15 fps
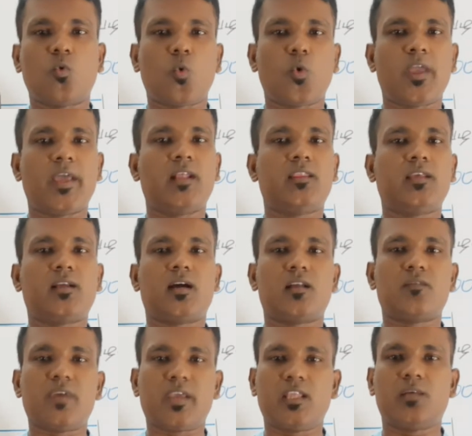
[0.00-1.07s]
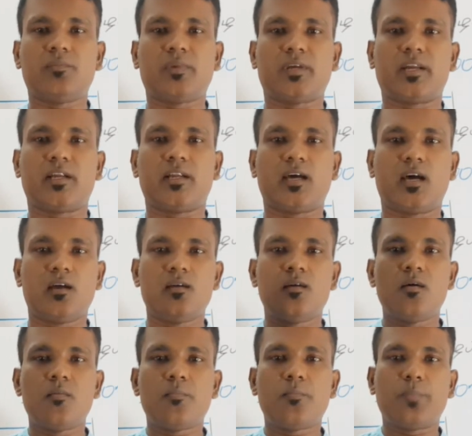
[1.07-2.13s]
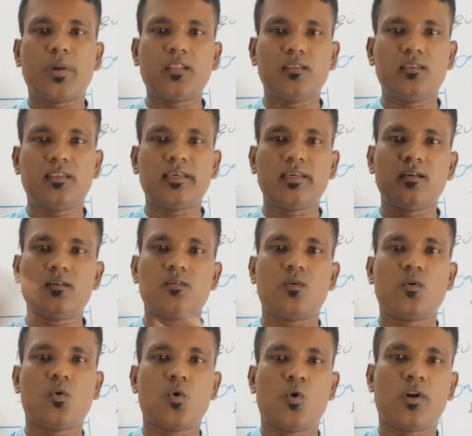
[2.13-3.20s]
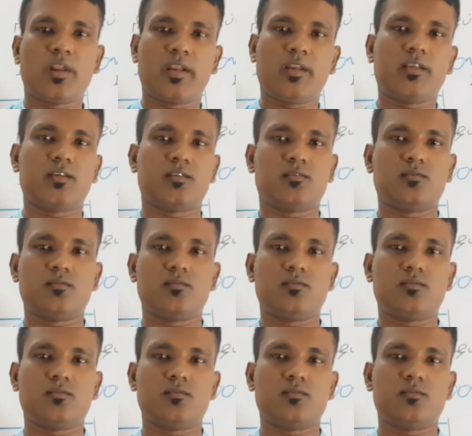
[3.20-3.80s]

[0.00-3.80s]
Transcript: உயரத்துக்கான விகிதம் கேட்டால் பத்து ஒன்றிற்கு